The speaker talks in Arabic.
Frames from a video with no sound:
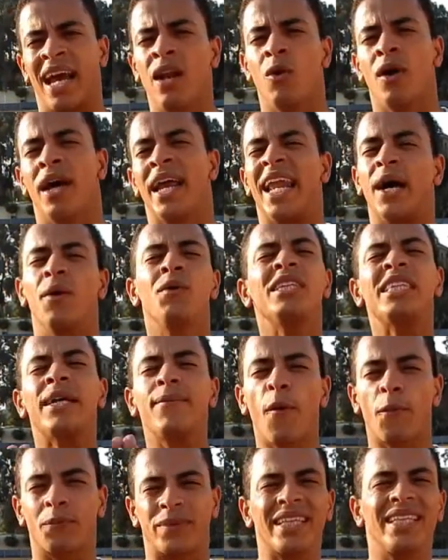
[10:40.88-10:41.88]
حلو لو
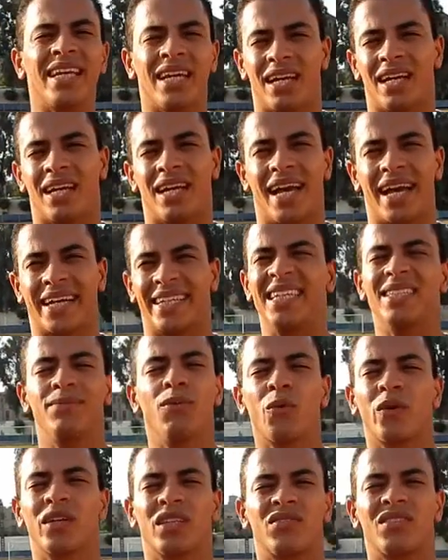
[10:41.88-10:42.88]
انت مبتدئ
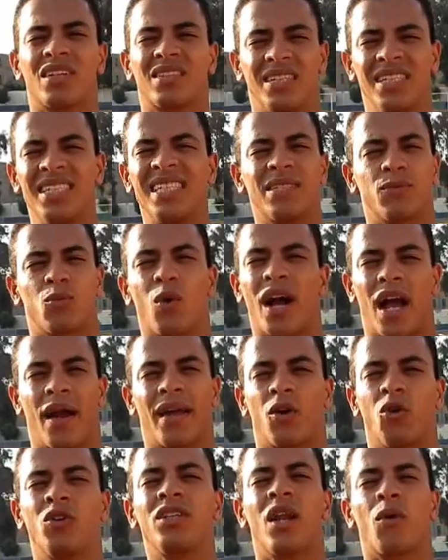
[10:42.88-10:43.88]
اكيد ممكن تفضل تحس
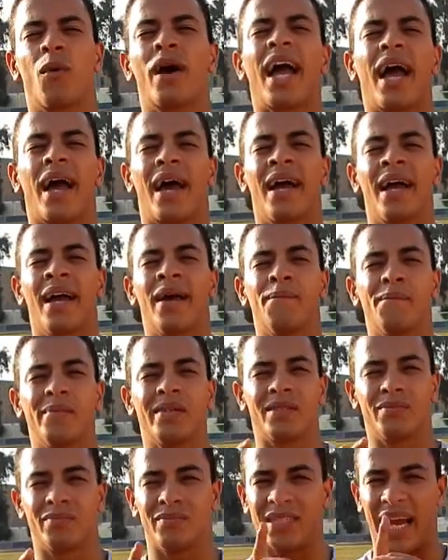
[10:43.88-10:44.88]
بوجع احنا قلنا الوجع
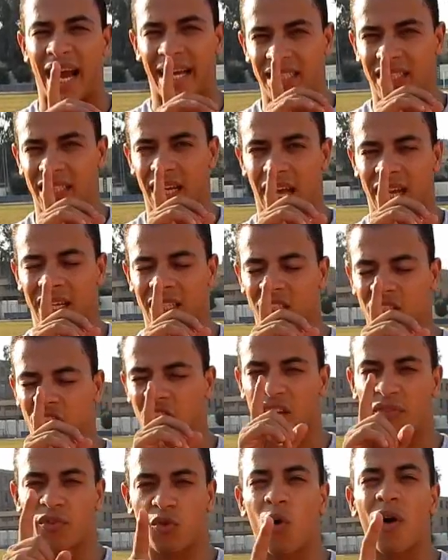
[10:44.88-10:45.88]
يعني
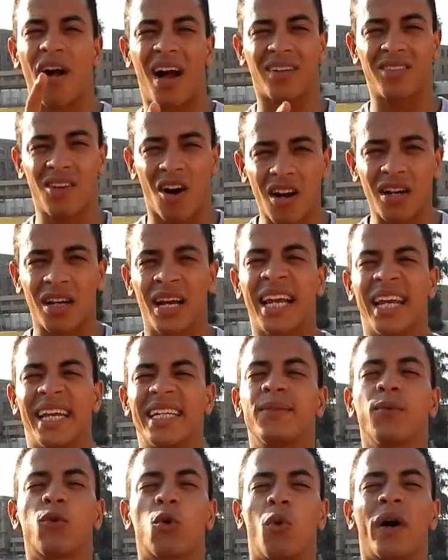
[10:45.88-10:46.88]
عشان تعرف ان الوجع دار
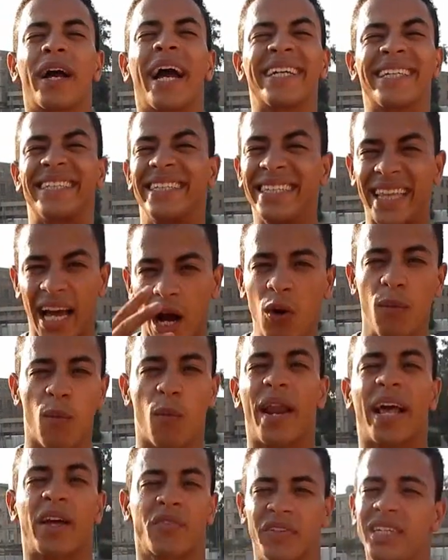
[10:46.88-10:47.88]
لازم يكون وجع شديد
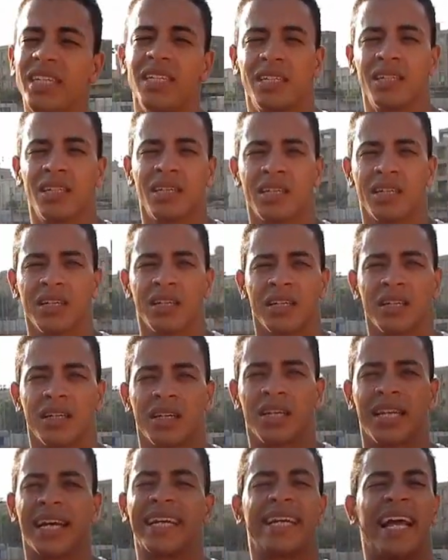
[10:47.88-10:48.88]
قوي مبالغ فيه
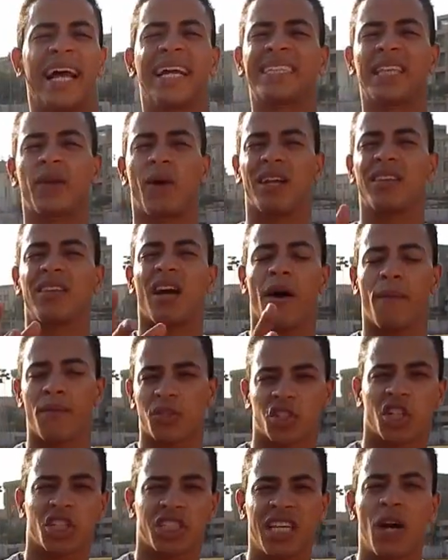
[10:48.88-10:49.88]
لكن حتى لو عدى
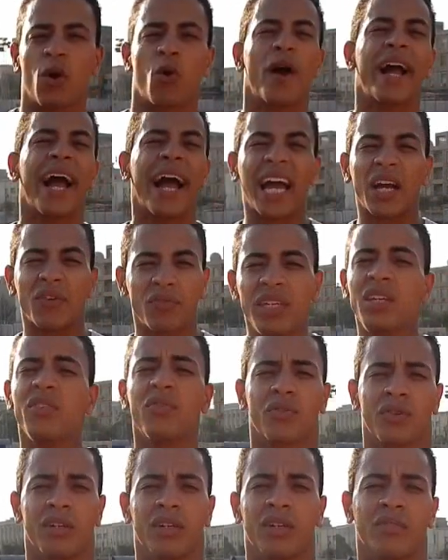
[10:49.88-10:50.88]
15 دقيقه والوجع
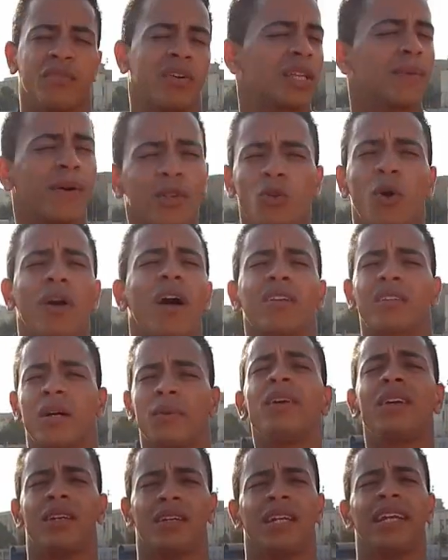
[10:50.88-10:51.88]
خفيف فده برضه وجع
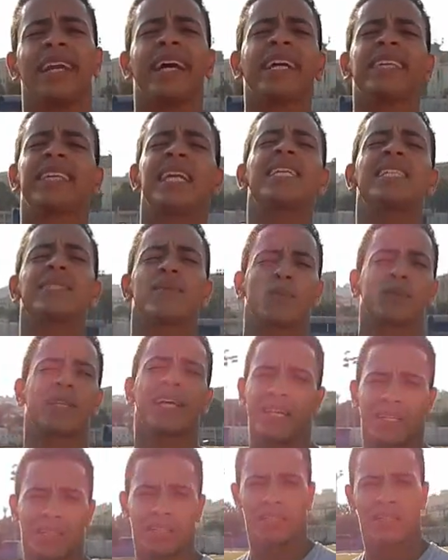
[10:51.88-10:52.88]
طبيعي لانك انت لسه
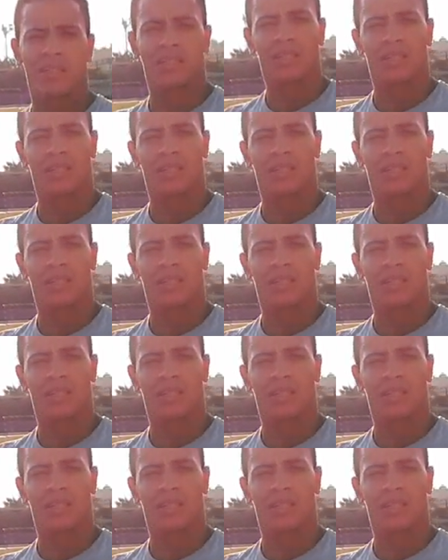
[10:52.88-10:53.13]
مبتدئ